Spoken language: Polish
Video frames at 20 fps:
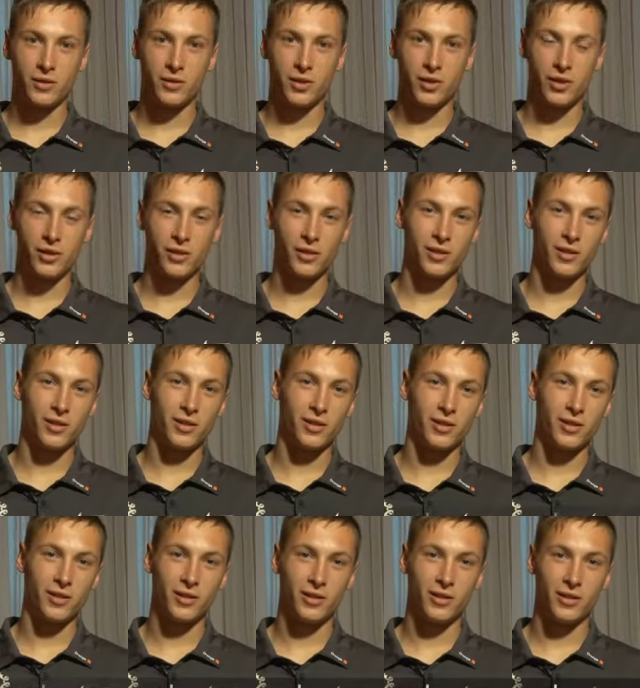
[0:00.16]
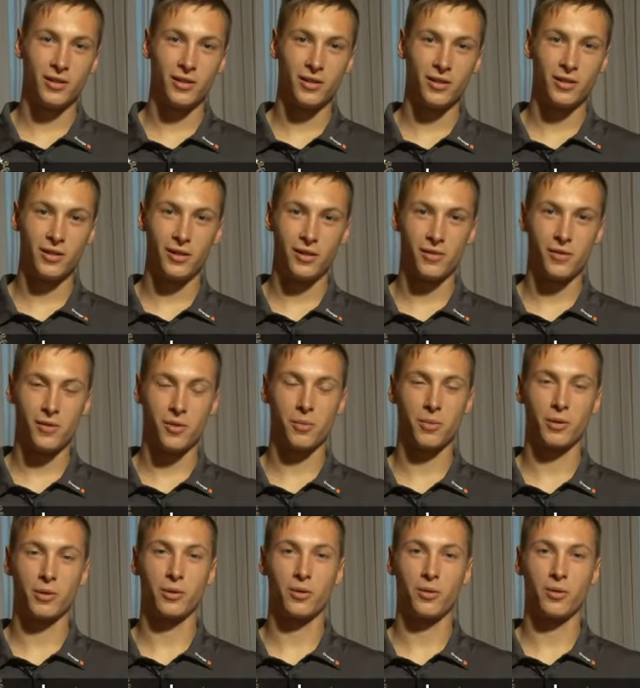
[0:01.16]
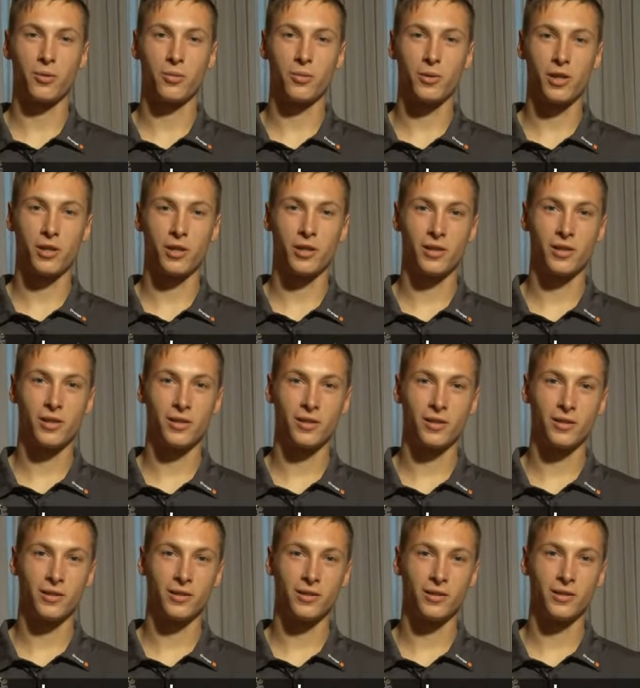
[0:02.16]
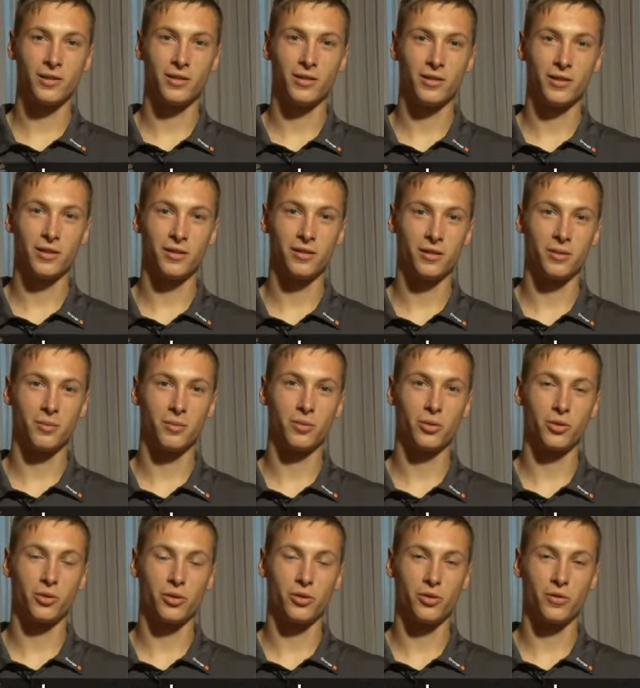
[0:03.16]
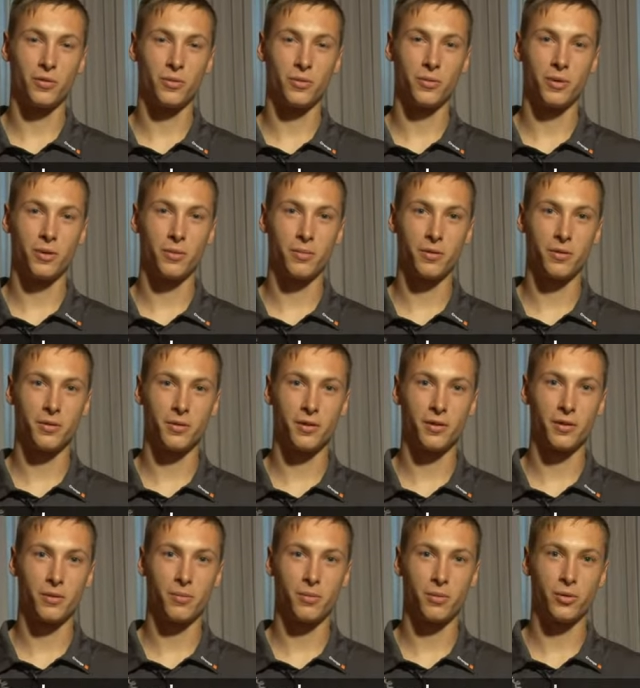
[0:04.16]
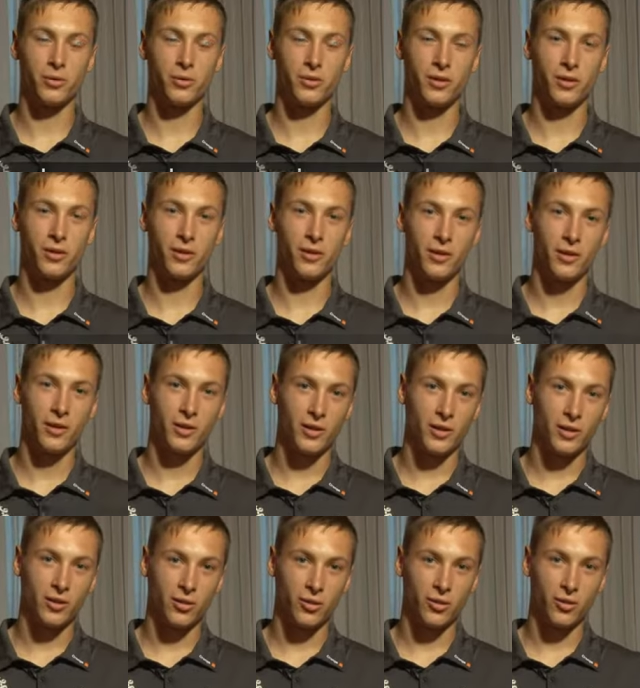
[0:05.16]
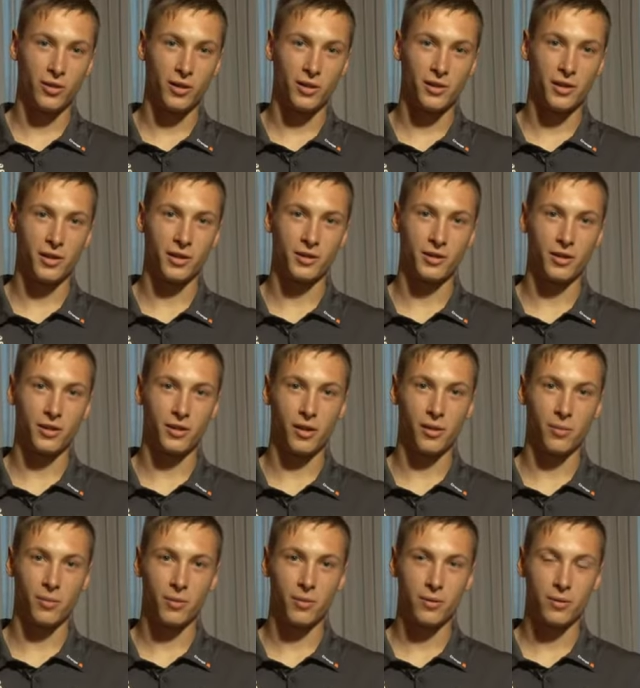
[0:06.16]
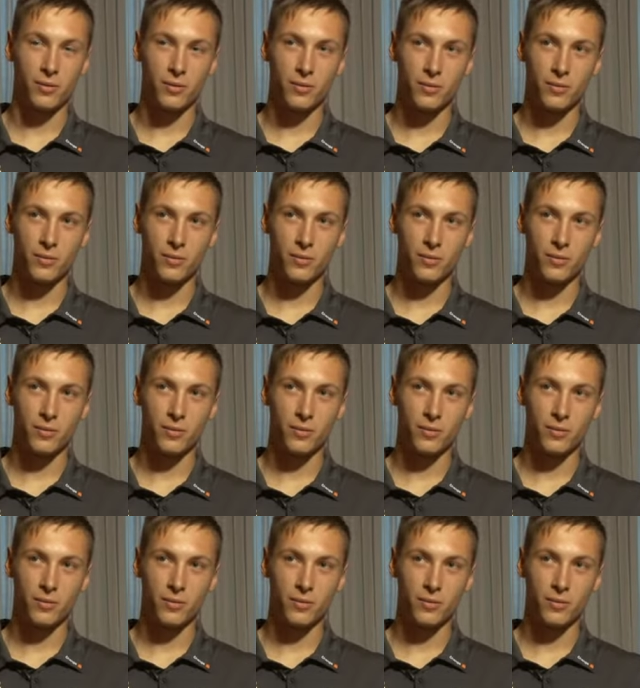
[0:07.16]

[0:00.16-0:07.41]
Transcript: Cześć, y, nazywam się Mateusz Kupczak, y, jestem młodzieżowym reprezentantem Polski. Oglądacie Extra Time.